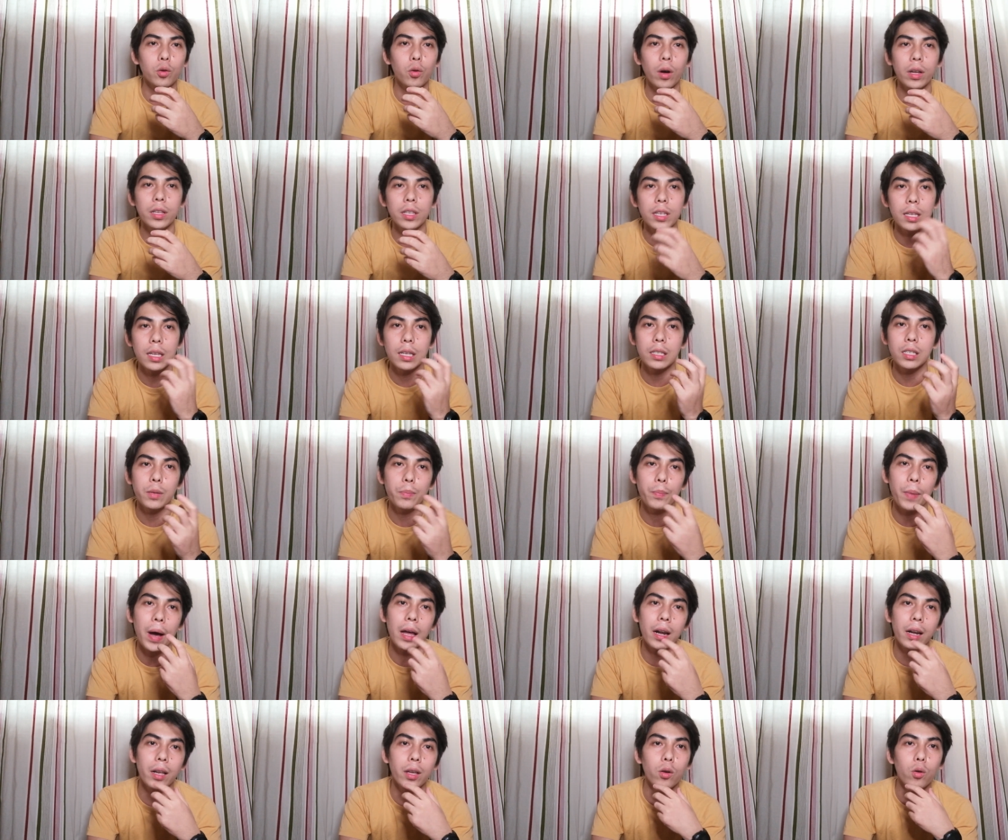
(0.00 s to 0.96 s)
So, andyan dyan si
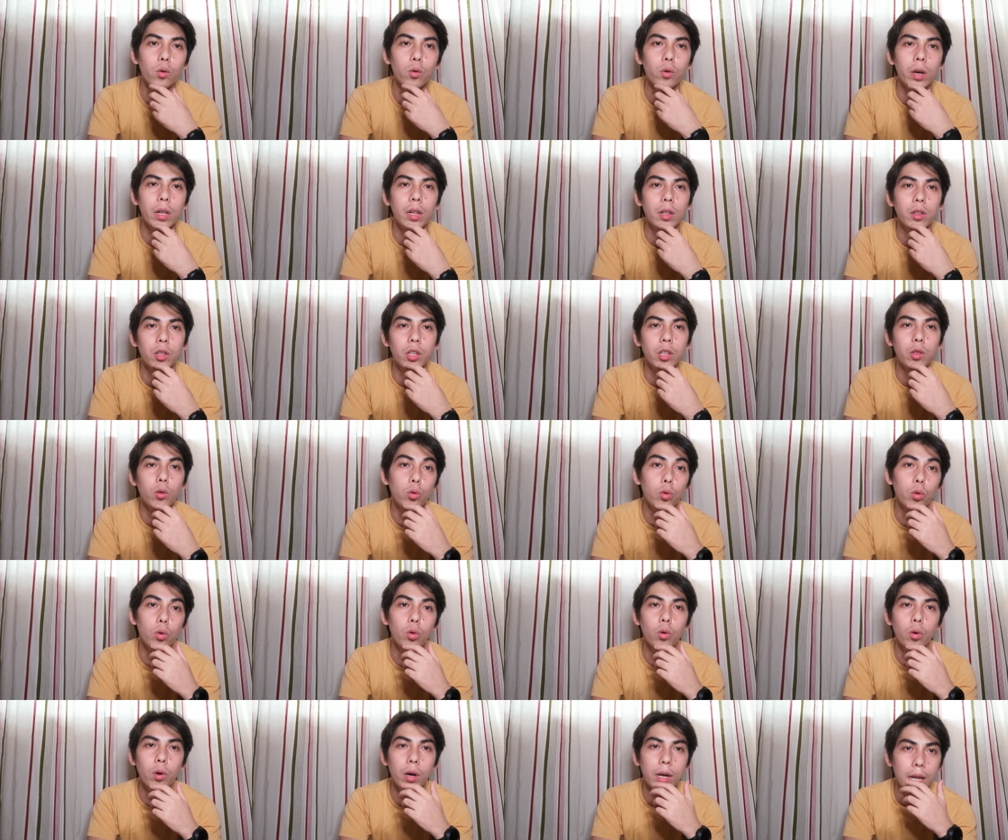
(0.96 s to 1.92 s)
paring Google,
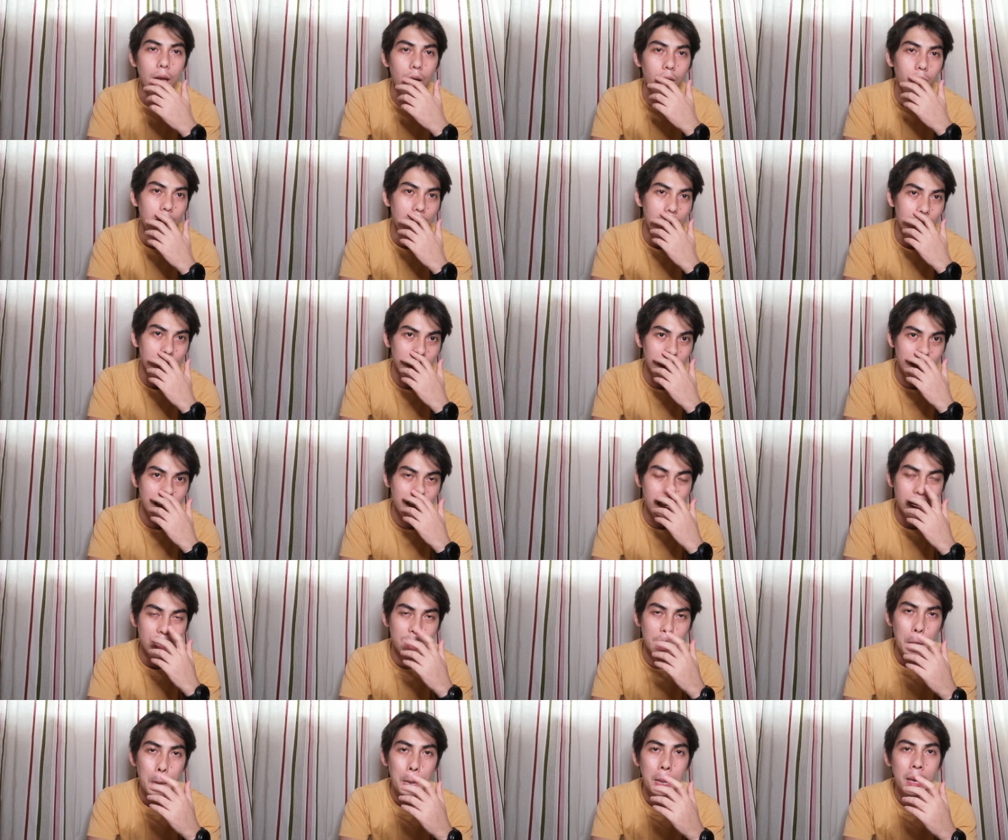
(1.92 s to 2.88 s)
tinutulungan ako lagi
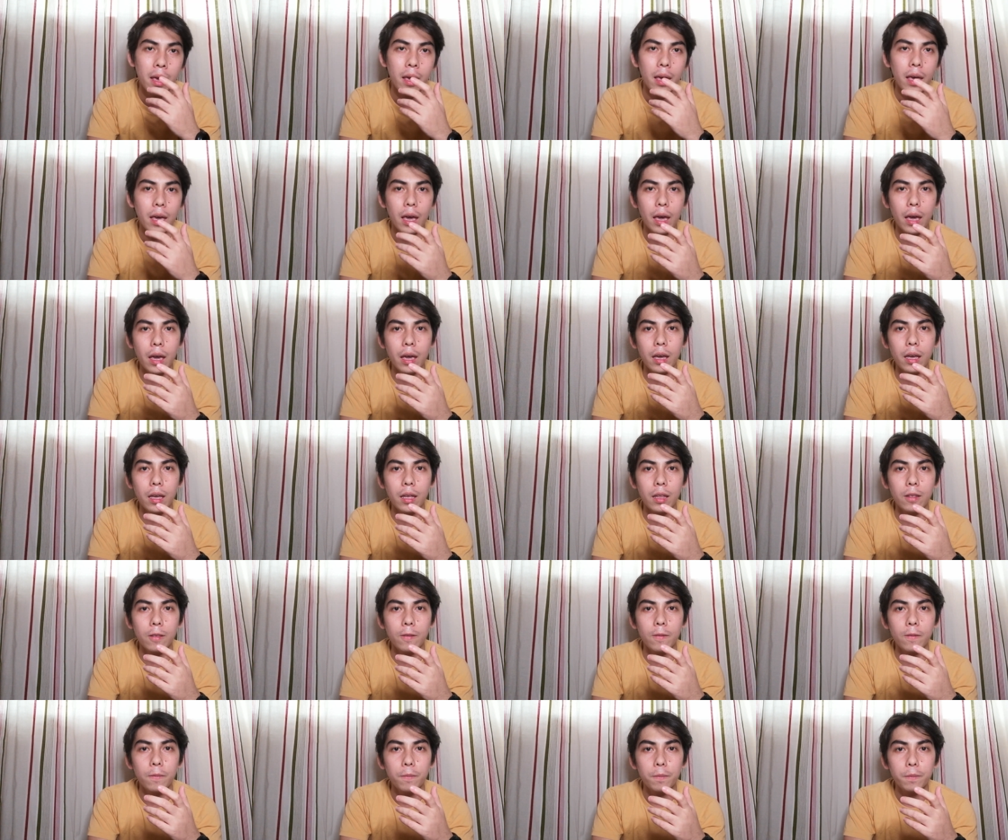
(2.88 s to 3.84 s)
niyan.
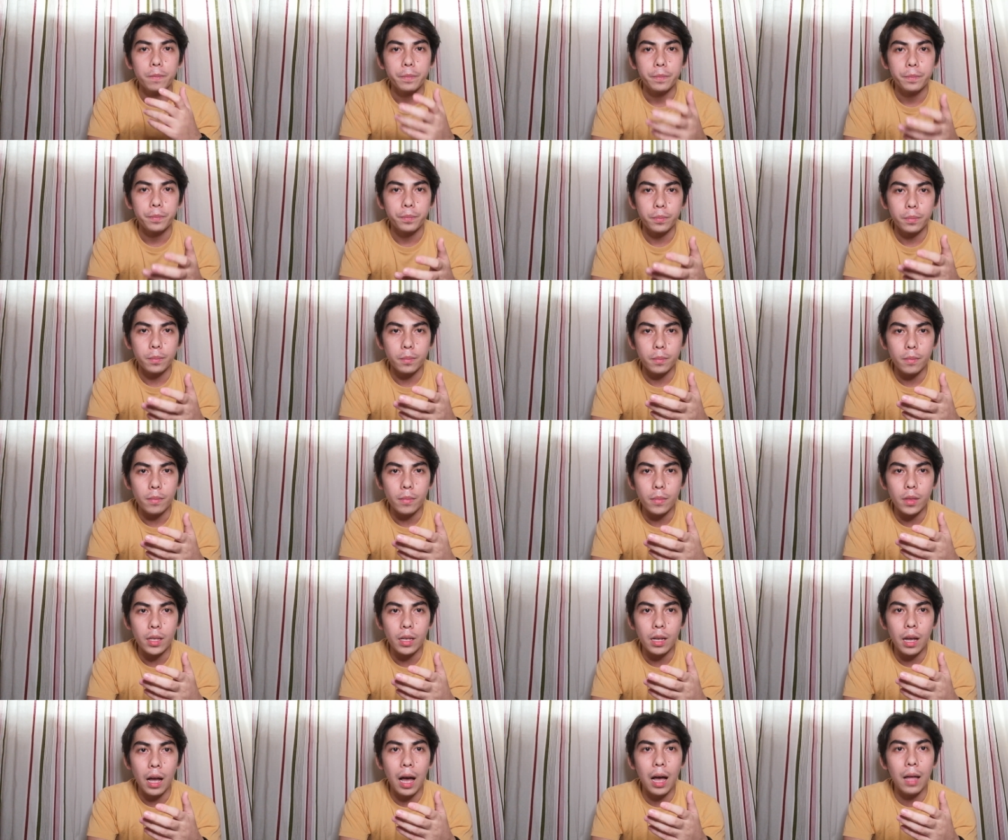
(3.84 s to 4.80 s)
And,
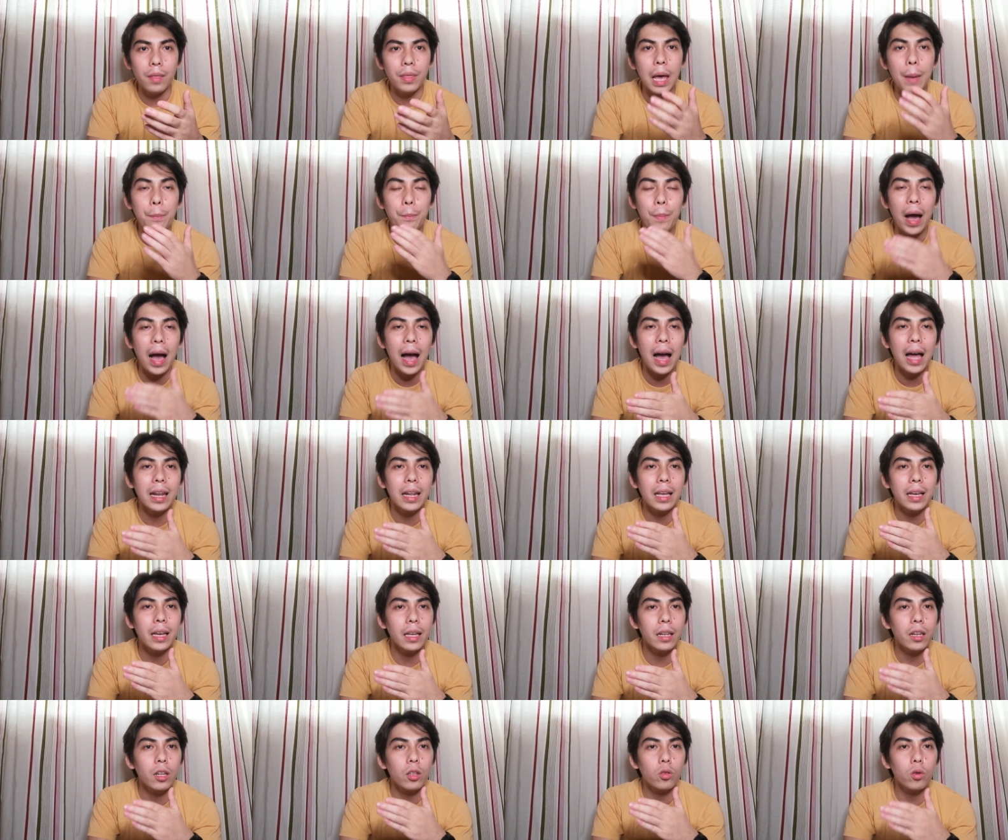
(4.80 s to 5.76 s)
uh,
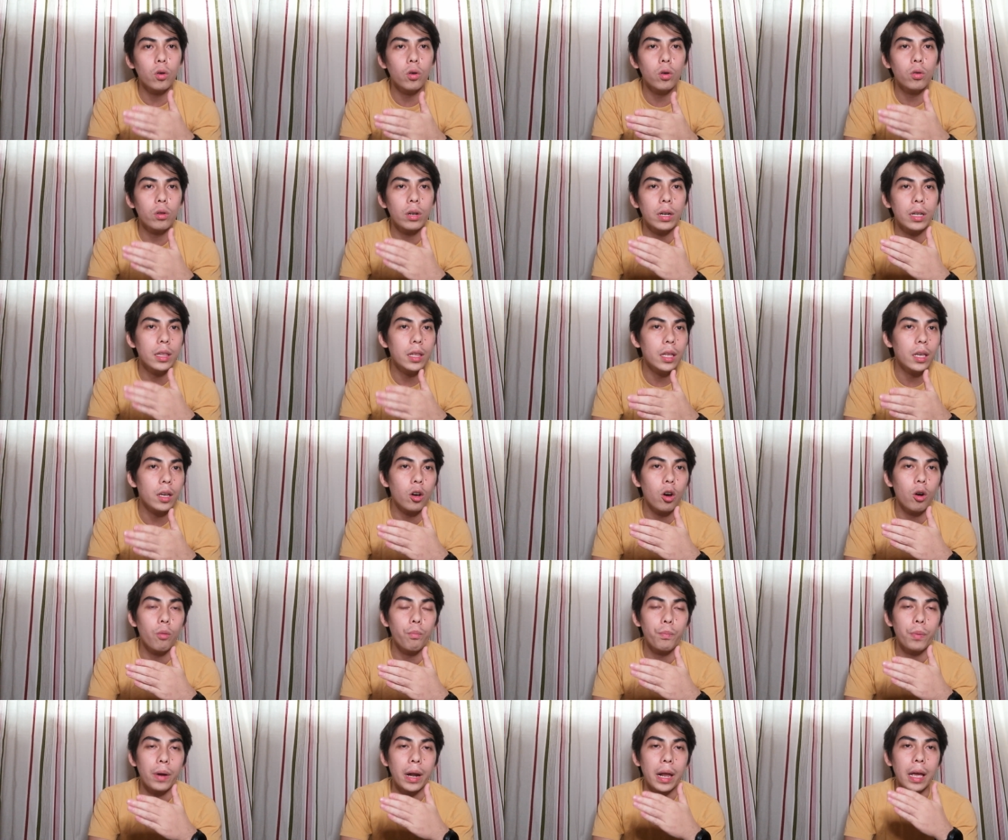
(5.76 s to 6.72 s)
napakahalaga nitong reading
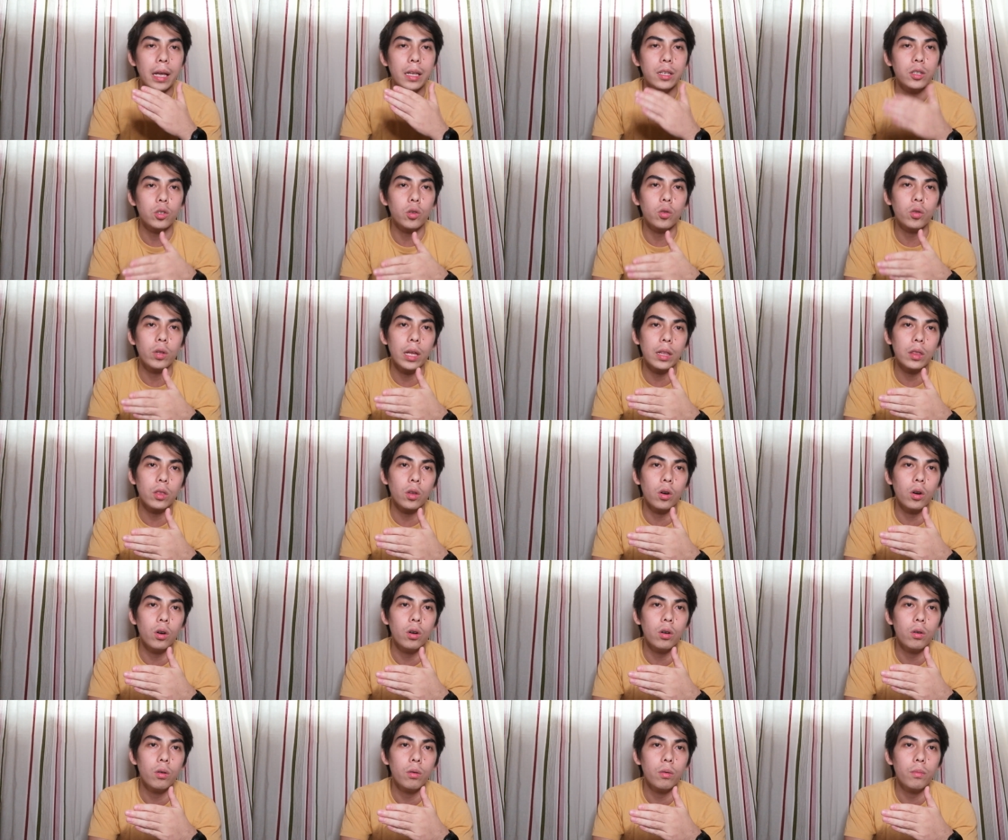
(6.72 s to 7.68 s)
comprehension na
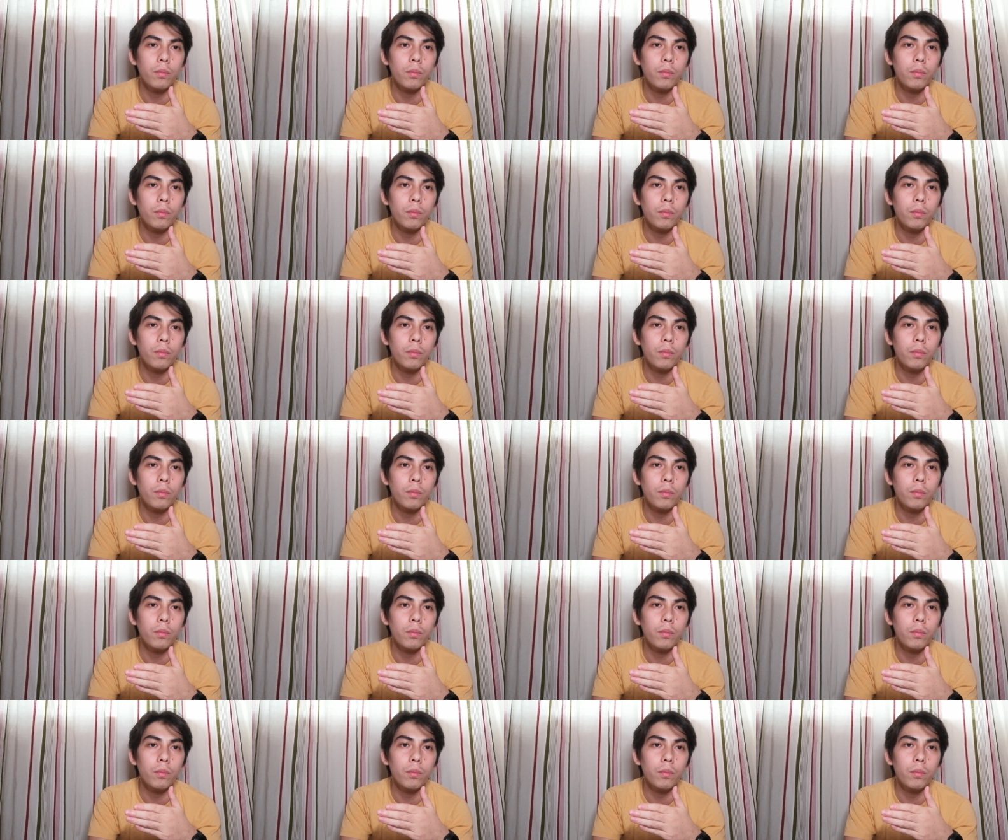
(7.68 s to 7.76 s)
to.